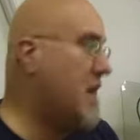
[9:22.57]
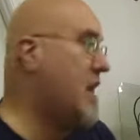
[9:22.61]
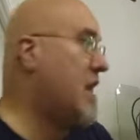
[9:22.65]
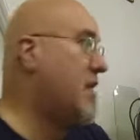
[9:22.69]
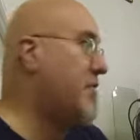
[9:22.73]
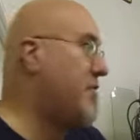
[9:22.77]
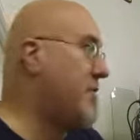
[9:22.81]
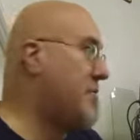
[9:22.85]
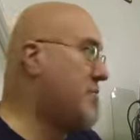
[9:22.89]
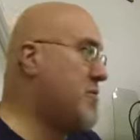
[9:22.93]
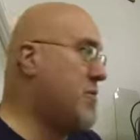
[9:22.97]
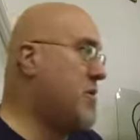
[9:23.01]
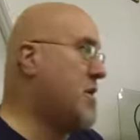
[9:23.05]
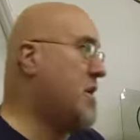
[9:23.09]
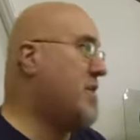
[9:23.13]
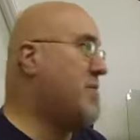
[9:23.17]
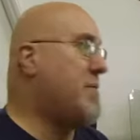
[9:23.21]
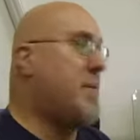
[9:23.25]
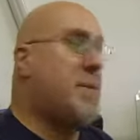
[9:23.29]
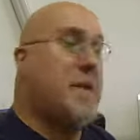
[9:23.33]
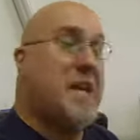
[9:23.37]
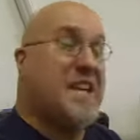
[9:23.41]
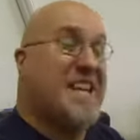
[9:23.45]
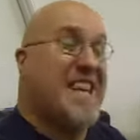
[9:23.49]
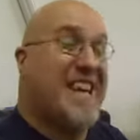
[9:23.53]
Vermutlich,
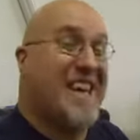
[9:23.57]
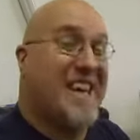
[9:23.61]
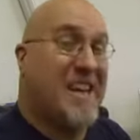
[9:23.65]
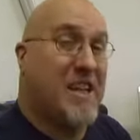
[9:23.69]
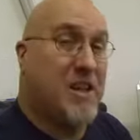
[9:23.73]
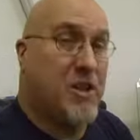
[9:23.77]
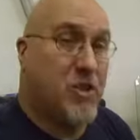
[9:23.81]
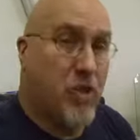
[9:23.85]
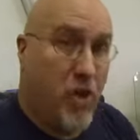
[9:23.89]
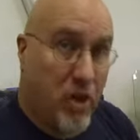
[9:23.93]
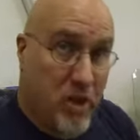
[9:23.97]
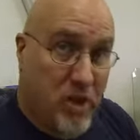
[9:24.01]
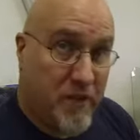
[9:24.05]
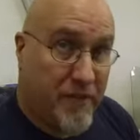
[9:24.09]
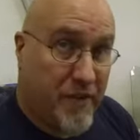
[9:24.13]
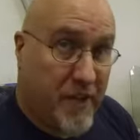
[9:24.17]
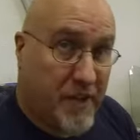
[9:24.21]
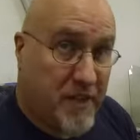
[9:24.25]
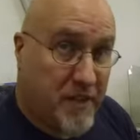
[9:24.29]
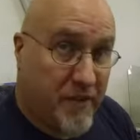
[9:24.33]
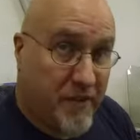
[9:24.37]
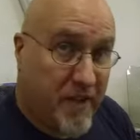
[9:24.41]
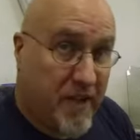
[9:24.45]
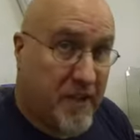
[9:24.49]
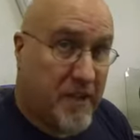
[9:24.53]
weil man in der Regel deutlich
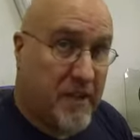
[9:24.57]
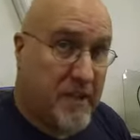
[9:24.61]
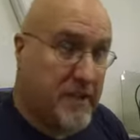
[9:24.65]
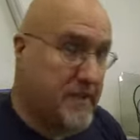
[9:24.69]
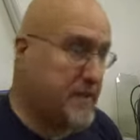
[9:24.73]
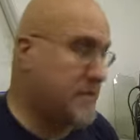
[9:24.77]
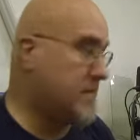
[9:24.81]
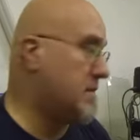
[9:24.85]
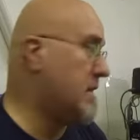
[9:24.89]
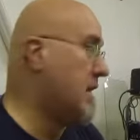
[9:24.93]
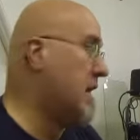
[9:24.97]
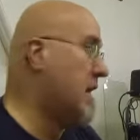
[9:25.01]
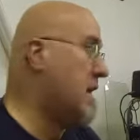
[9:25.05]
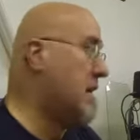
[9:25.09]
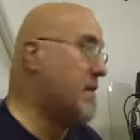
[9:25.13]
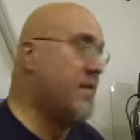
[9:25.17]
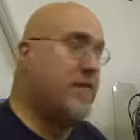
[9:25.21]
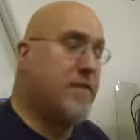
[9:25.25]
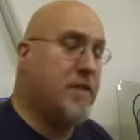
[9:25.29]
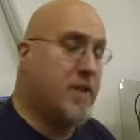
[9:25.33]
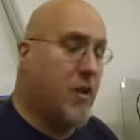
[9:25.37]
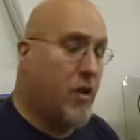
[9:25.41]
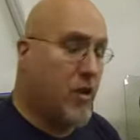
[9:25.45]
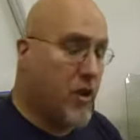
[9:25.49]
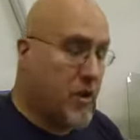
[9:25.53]
weiter weg ist.
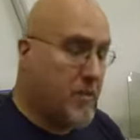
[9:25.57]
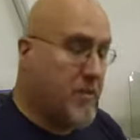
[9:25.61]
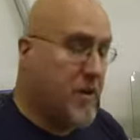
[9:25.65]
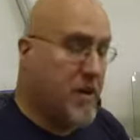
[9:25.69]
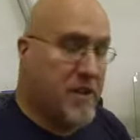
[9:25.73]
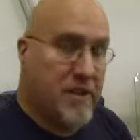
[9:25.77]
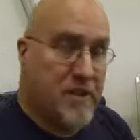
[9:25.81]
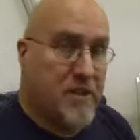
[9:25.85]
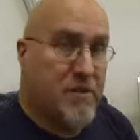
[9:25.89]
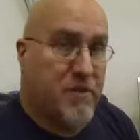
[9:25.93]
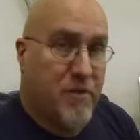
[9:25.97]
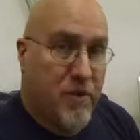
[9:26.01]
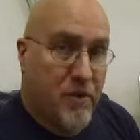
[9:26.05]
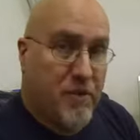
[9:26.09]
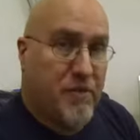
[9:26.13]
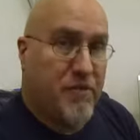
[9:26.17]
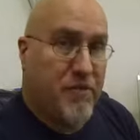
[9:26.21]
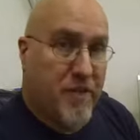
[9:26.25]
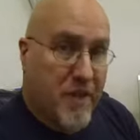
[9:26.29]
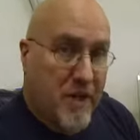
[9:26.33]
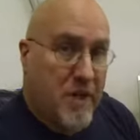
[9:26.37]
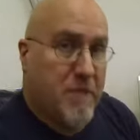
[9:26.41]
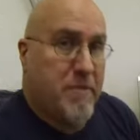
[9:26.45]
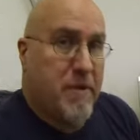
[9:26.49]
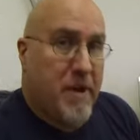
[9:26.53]
Wie auch immer, sie würden
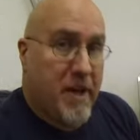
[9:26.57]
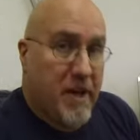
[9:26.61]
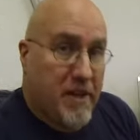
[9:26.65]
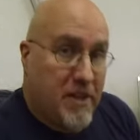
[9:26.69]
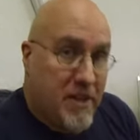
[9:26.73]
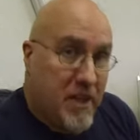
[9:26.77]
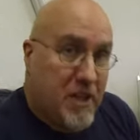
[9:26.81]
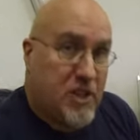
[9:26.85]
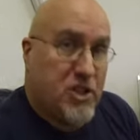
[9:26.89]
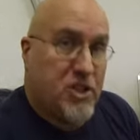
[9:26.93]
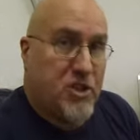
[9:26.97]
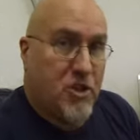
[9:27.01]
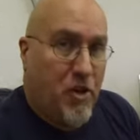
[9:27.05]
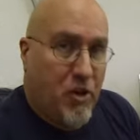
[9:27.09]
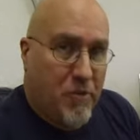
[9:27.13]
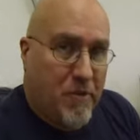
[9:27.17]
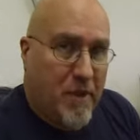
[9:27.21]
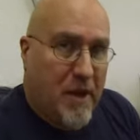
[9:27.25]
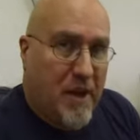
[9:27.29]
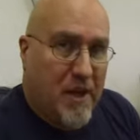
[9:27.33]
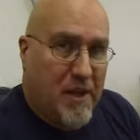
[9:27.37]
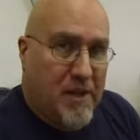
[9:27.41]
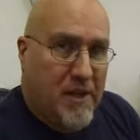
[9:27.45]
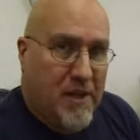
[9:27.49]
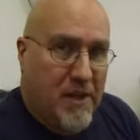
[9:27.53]
viel lieber einen Touchdown
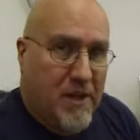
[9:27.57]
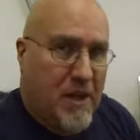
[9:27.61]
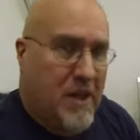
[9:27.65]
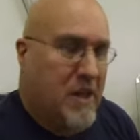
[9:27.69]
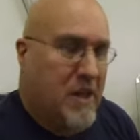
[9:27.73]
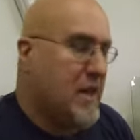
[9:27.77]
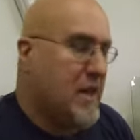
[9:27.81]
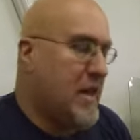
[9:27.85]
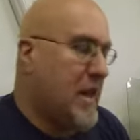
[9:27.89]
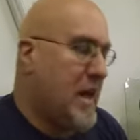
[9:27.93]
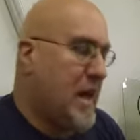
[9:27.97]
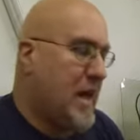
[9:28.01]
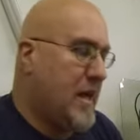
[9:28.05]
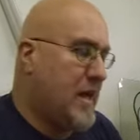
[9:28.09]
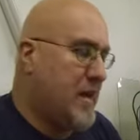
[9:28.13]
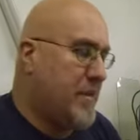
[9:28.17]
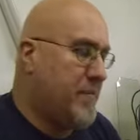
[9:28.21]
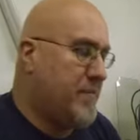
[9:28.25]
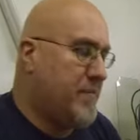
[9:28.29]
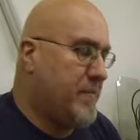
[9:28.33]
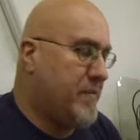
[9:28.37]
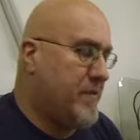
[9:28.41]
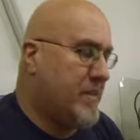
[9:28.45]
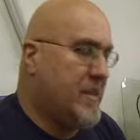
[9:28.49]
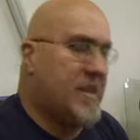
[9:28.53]
machen,
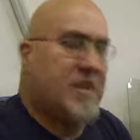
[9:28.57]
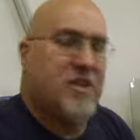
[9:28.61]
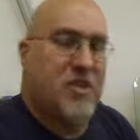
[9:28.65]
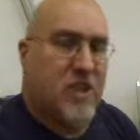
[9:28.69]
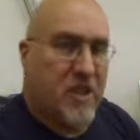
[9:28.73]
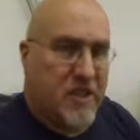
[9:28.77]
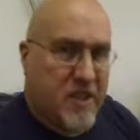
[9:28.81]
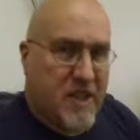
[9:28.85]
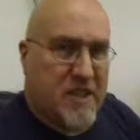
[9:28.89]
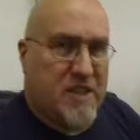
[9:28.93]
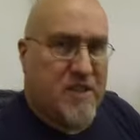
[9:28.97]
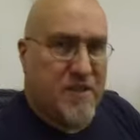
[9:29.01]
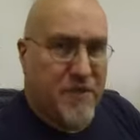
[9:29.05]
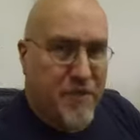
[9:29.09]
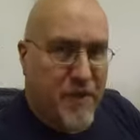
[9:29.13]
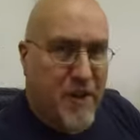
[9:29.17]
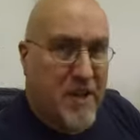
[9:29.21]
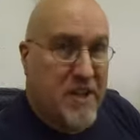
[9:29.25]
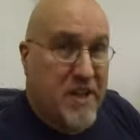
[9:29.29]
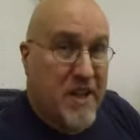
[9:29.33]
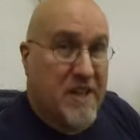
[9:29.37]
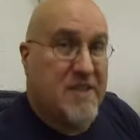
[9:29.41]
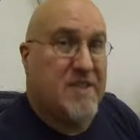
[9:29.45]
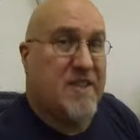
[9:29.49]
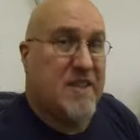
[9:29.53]
ähm, stattdessen
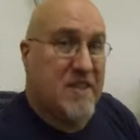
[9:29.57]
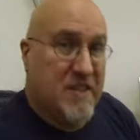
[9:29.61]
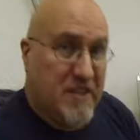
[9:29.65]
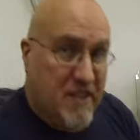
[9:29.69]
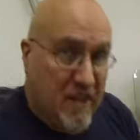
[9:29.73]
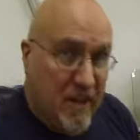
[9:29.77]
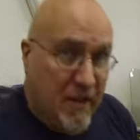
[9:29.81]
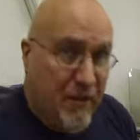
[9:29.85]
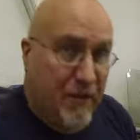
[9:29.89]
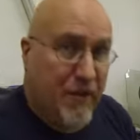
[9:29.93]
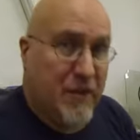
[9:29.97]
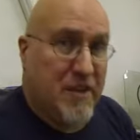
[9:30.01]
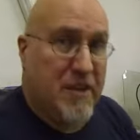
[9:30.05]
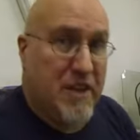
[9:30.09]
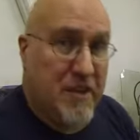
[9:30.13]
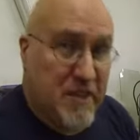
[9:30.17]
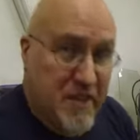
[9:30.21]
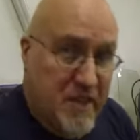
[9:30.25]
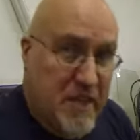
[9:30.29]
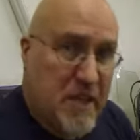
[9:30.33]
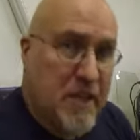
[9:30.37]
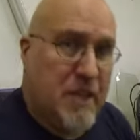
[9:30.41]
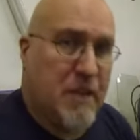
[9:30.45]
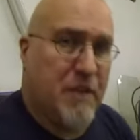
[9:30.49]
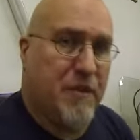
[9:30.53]
verlieren sie
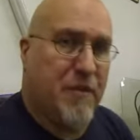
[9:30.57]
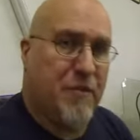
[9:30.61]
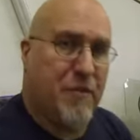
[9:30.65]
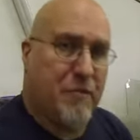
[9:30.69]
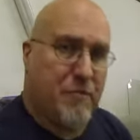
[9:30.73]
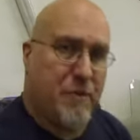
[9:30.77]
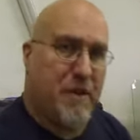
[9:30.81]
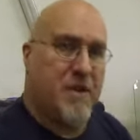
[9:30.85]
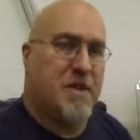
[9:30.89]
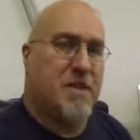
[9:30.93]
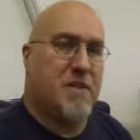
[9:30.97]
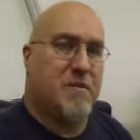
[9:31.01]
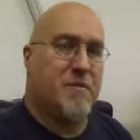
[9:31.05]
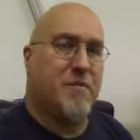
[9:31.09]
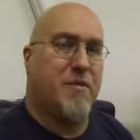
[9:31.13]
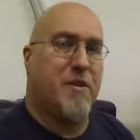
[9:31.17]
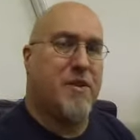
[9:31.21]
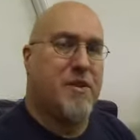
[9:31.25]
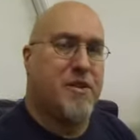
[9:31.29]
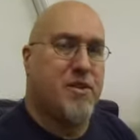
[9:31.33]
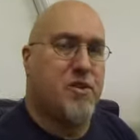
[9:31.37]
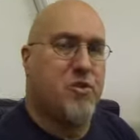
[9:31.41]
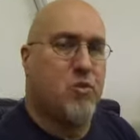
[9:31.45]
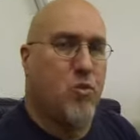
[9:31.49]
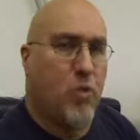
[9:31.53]
definitiv bei diesem
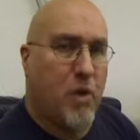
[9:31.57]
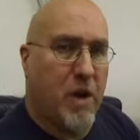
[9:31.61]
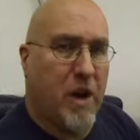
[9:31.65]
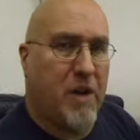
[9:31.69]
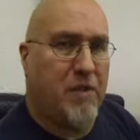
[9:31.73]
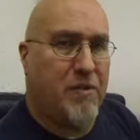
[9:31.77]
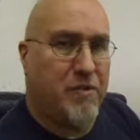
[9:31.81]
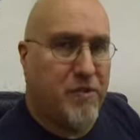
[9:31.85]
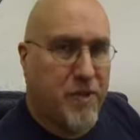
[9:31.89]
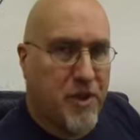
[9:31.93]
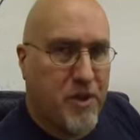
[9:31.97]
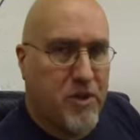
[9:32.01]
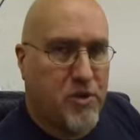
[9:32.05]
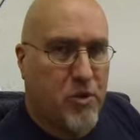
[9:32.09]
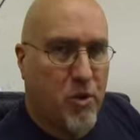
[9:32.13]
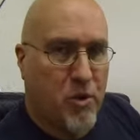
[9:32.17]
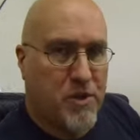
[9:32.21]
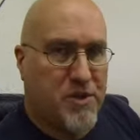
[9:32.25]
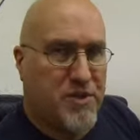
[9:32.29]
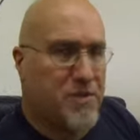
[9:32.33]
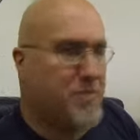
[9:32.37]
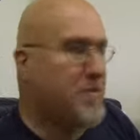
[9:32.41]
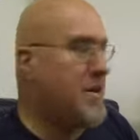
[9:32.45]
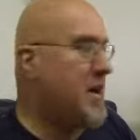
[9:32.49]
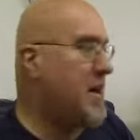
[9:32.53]
Versuch, ein Field Goal
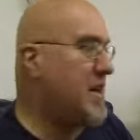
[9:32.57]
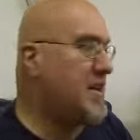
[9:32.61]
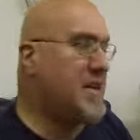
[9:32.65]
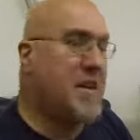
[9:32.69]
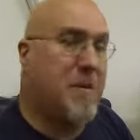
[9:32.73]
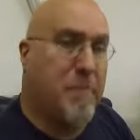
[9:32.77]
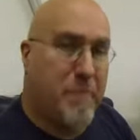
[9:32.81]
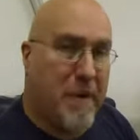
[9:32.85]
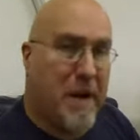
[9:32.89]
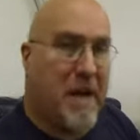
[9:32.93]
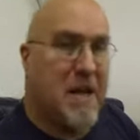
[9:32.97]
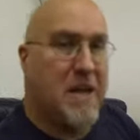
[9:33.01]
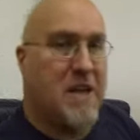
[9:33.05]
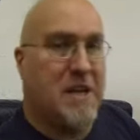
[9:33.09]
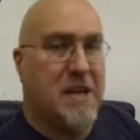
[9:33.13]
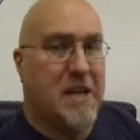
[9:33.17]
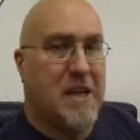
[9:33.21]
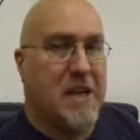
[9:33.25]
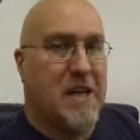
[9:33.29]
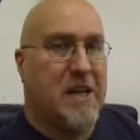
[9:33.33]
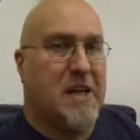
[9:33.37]
zu machen, den Ball.